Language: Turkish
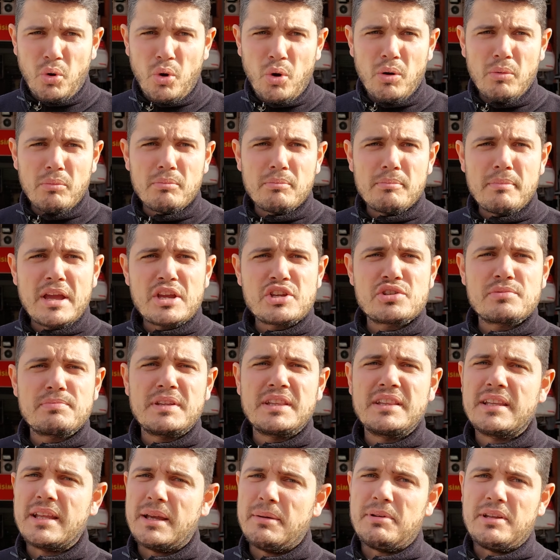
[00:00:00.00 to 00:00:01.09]
15
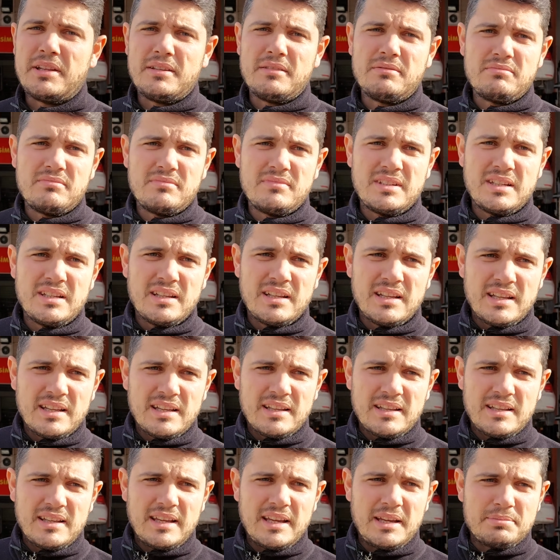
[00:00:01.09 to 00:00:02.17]
bin demedim.
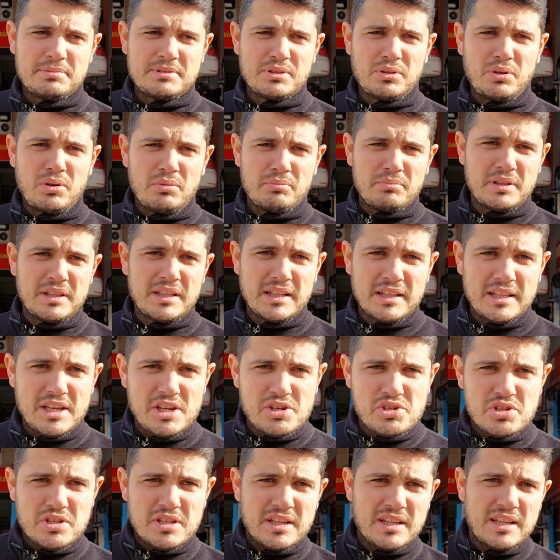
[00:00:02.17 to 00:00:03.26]
Hepsi 10 binde
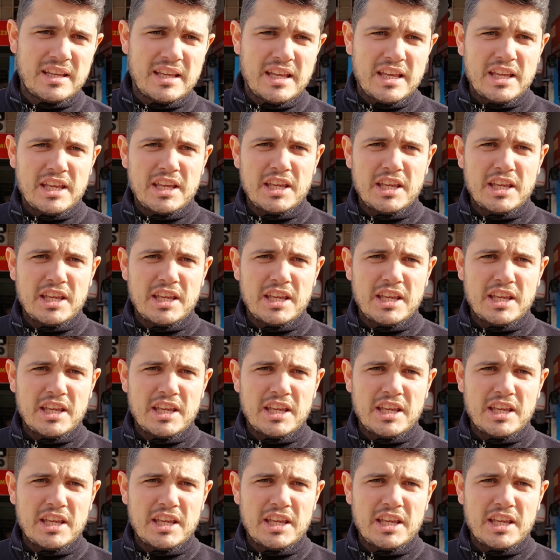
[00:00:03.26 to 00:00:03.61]
değişti.